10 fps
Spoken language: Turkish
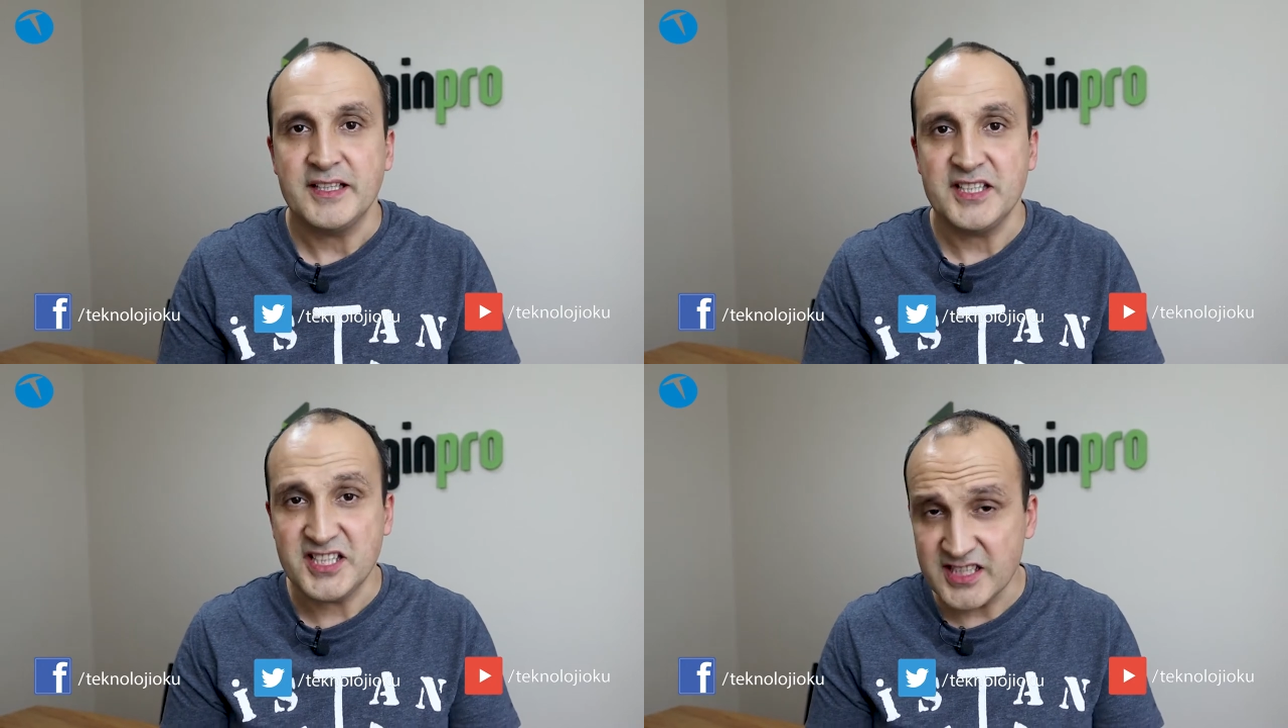
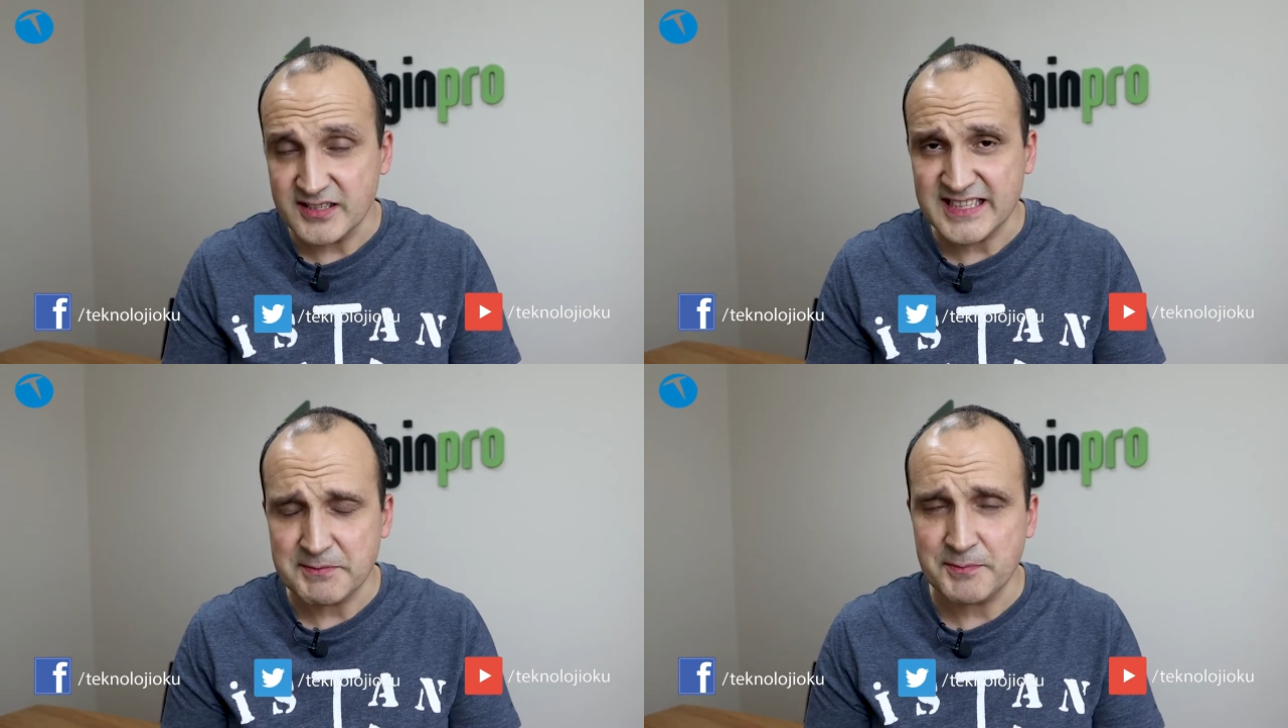İkinci
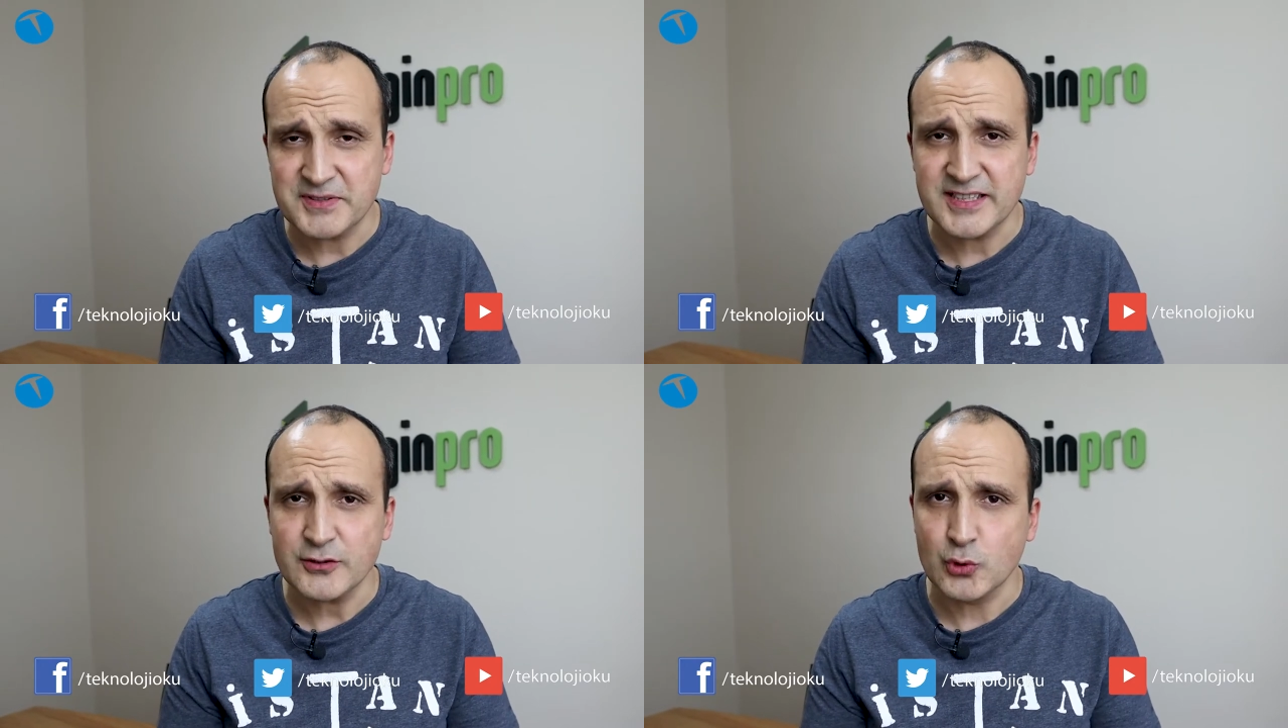sebep
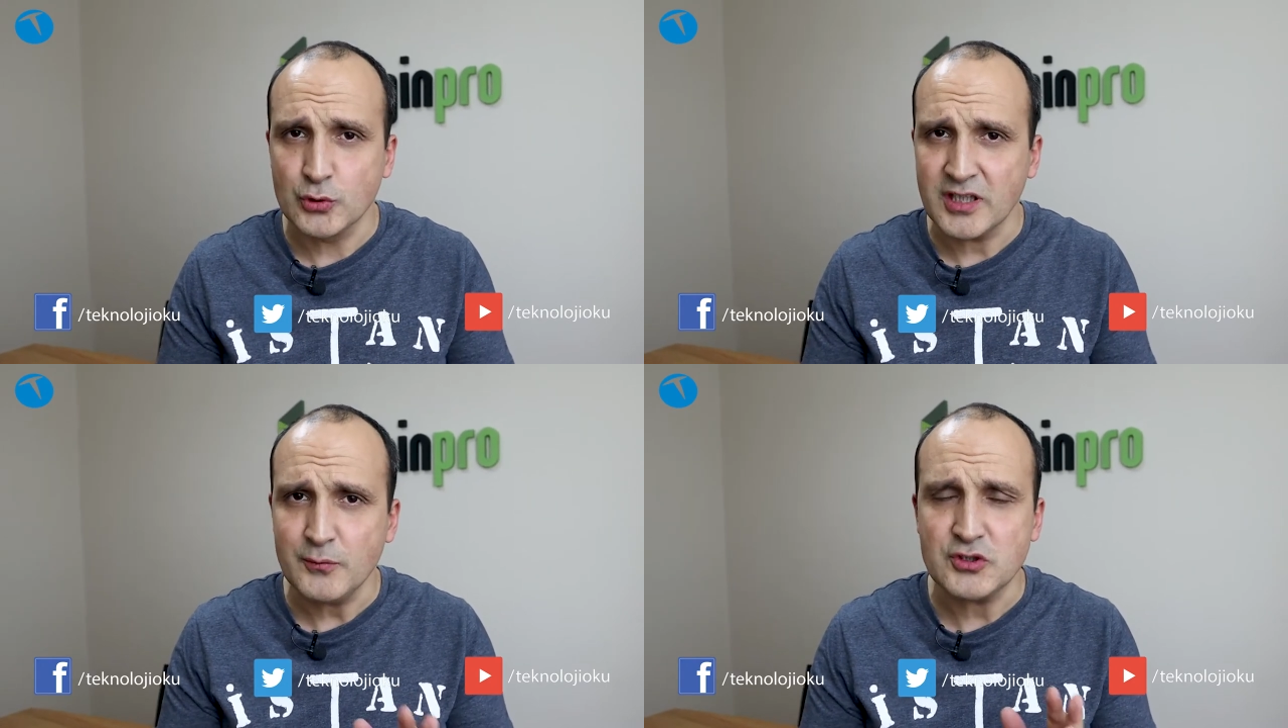ise
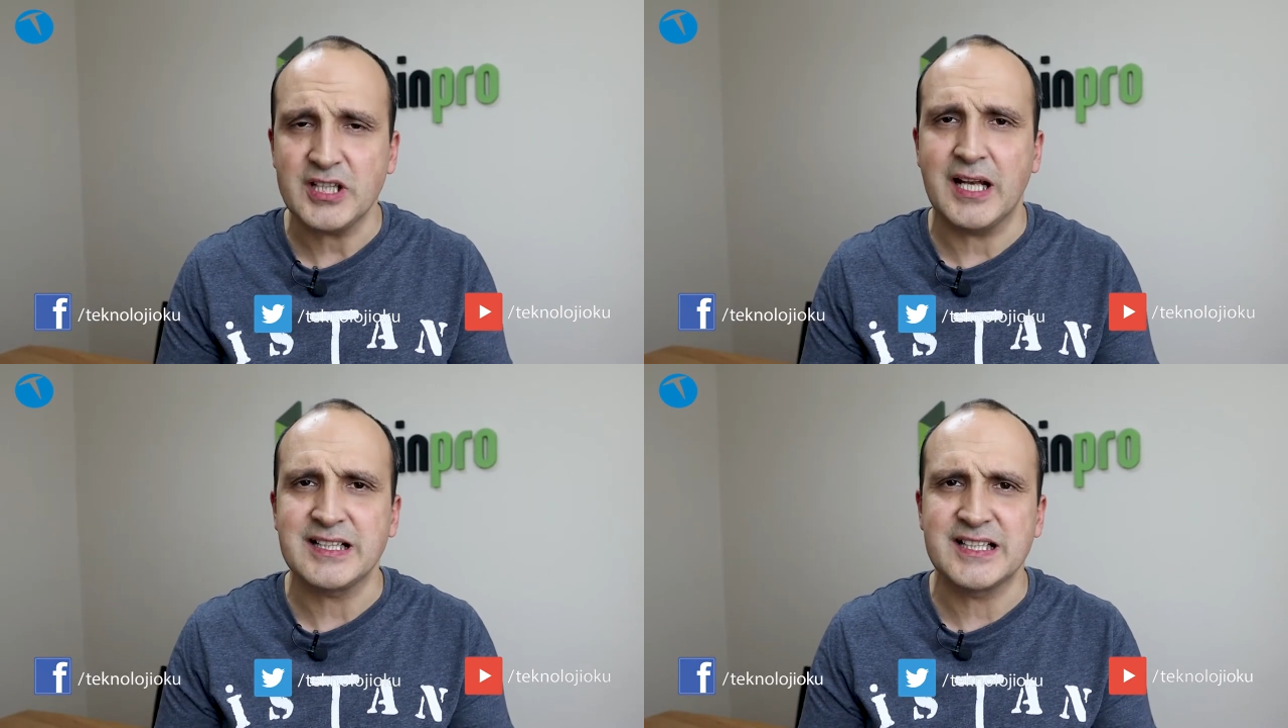donanım
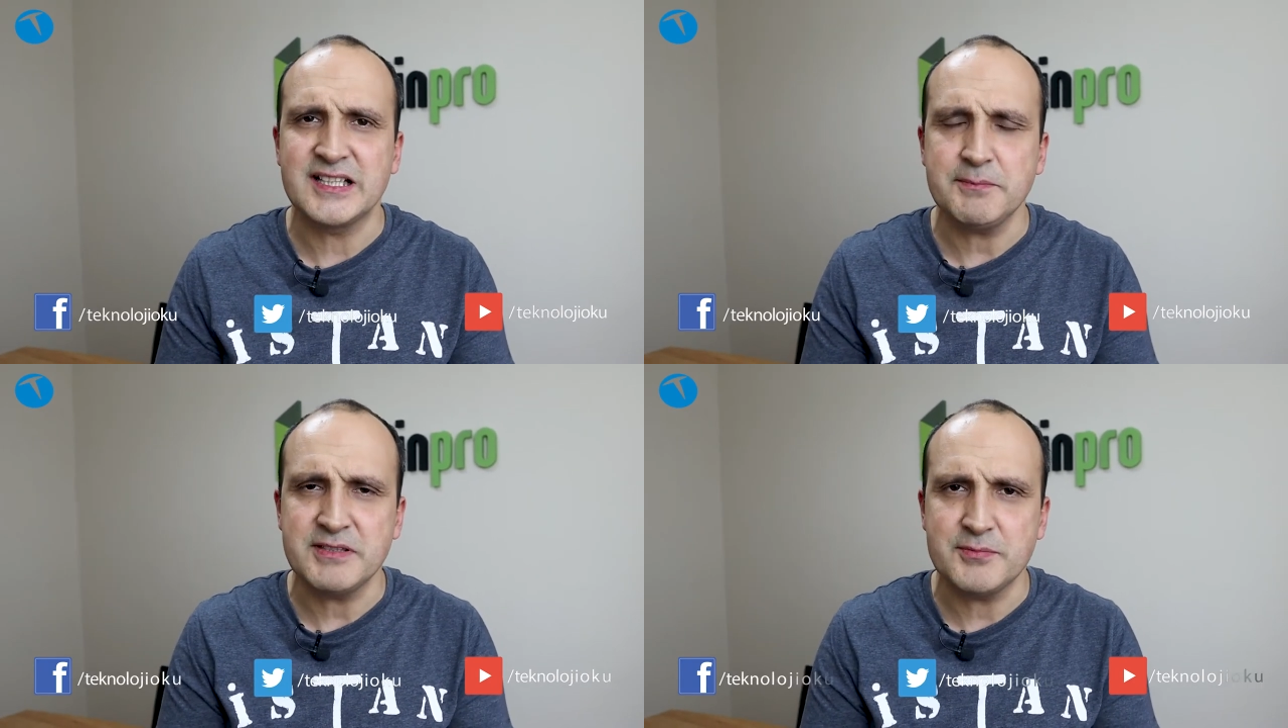
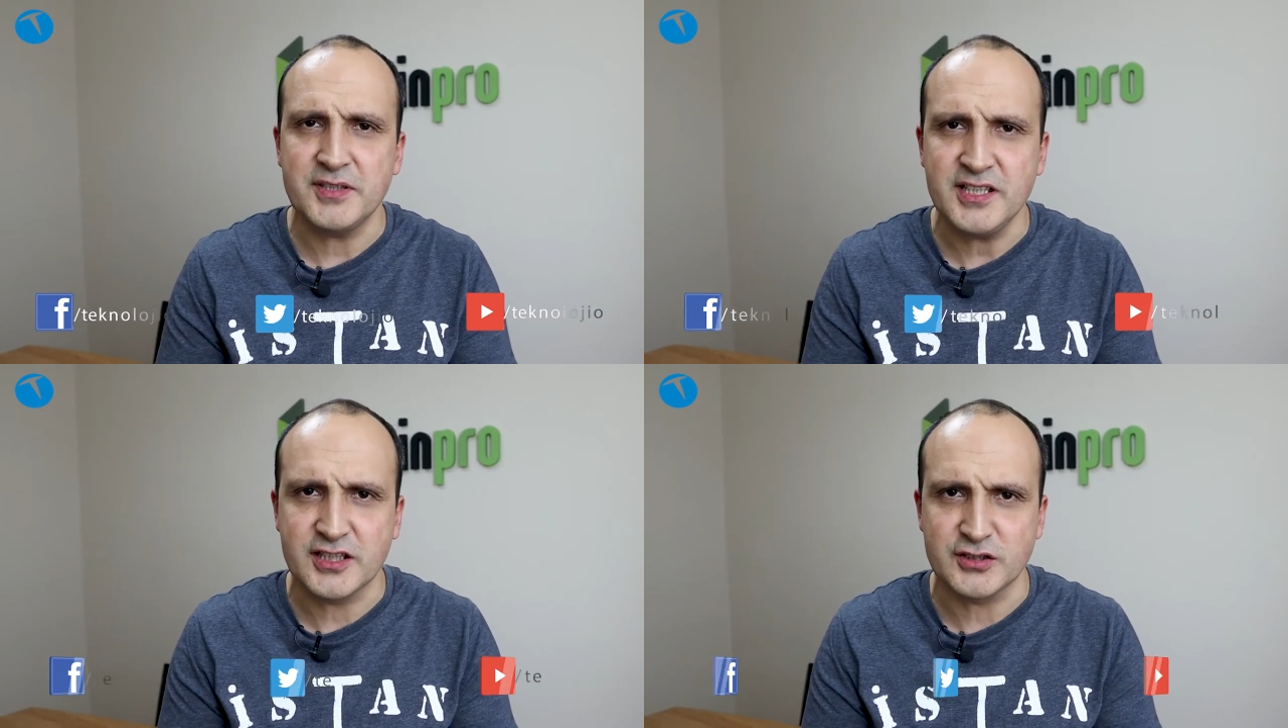özelliklerinin birbirine
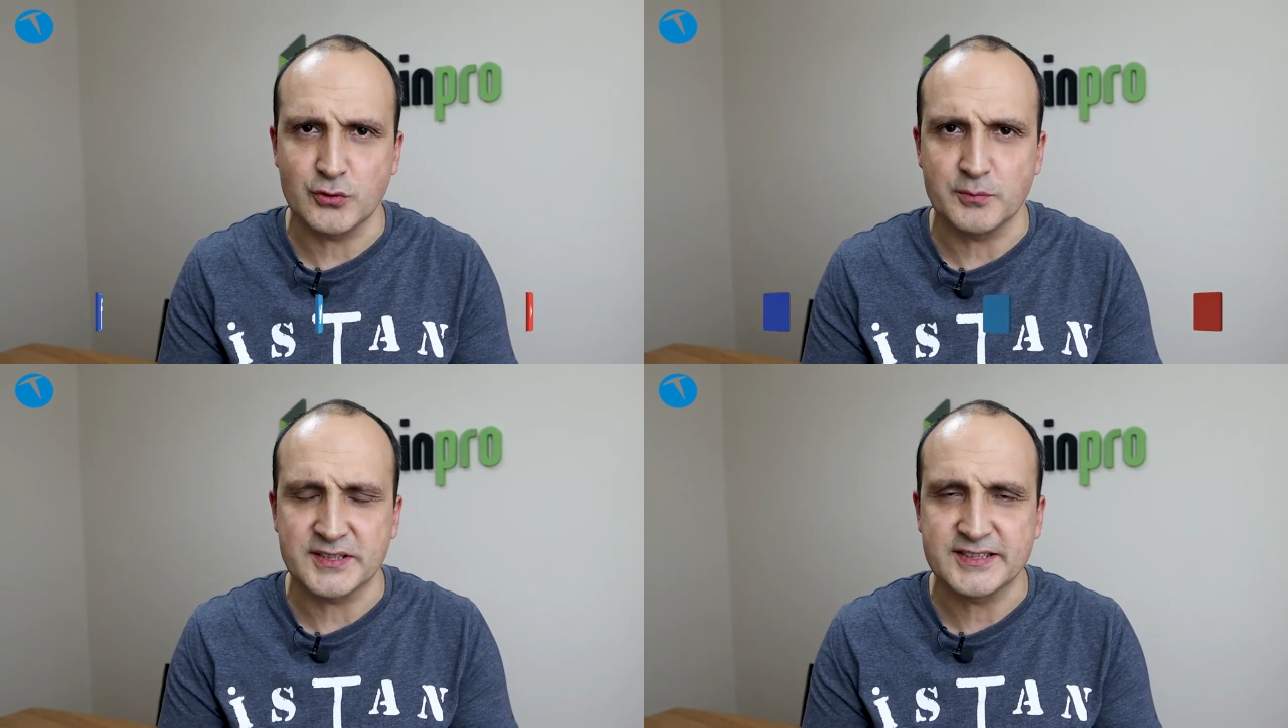yakın
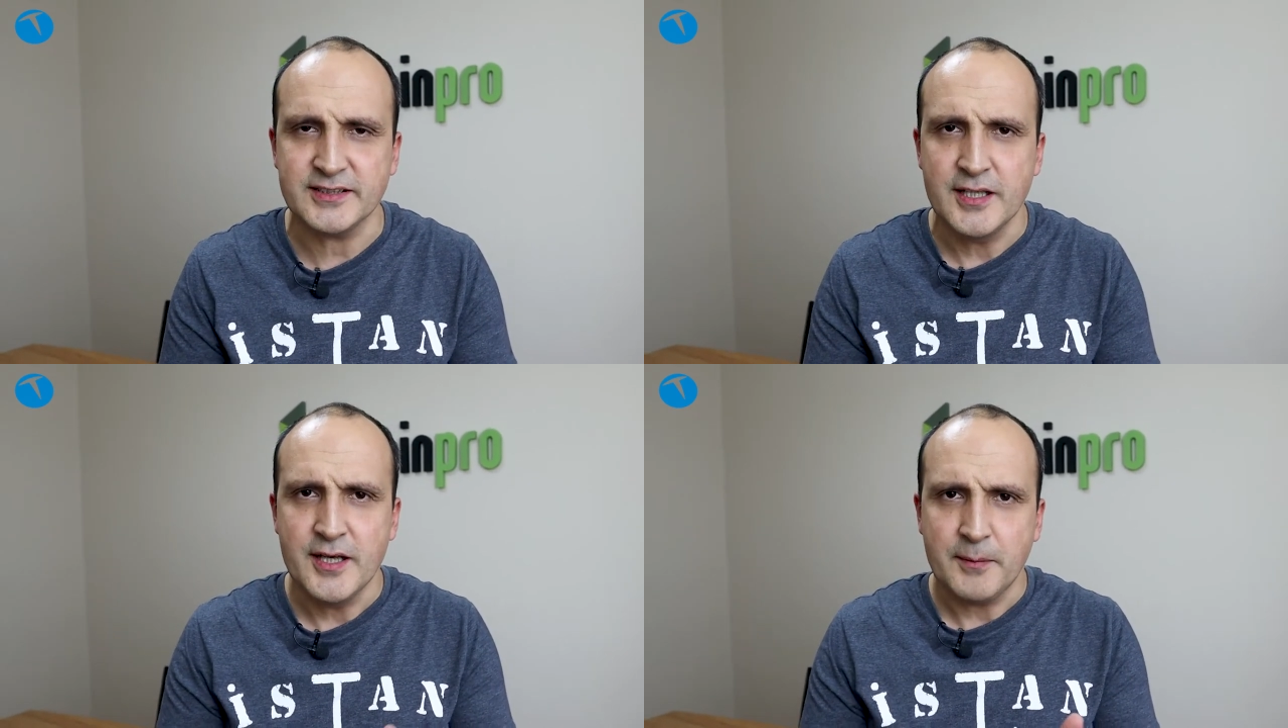olması.